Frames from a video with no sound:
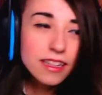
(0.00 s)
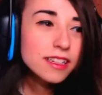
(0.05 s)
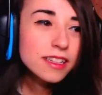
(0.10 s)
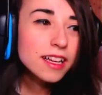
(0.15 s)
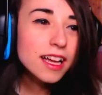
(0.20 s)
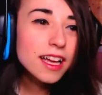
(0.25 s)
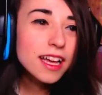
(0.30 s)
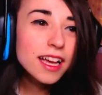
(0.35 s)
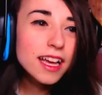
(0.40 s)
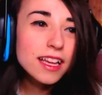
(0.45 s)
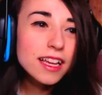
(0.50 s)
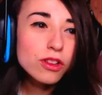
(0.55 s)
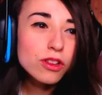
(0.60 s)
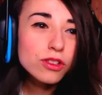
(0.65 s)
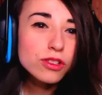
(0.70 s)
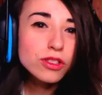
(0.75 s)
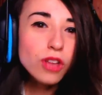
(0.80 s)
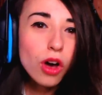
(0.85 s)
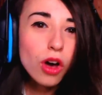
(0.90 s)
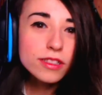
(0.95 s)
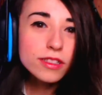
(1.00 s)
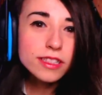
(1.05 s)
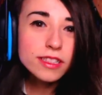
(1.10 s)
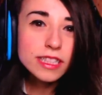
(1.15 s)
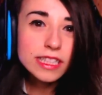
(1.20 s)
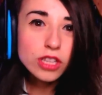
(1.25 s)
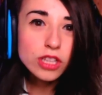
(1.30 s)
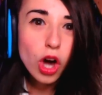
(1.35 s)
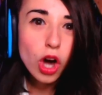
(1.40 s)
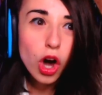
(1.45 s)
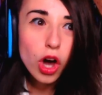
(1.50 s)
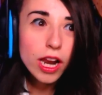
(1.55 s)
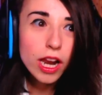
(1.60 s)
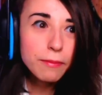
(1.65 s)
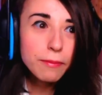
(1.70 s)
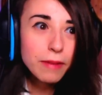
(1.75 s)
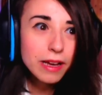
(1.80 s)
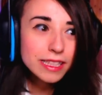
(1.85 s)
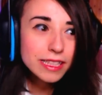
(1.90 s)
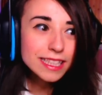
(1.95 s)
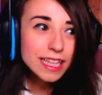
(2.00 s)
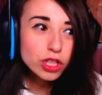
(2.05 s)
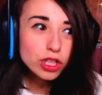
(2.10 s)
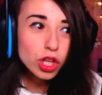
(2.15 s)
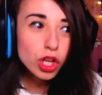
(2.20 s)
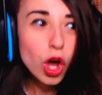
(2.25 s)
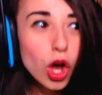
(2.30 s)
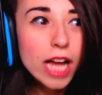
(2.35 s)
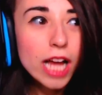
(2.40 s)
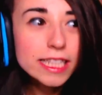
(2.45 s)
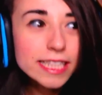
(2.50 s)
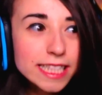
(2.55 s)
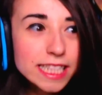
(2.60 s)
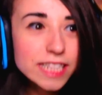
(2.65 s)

Eh, lo so, signore, ma se non ho altri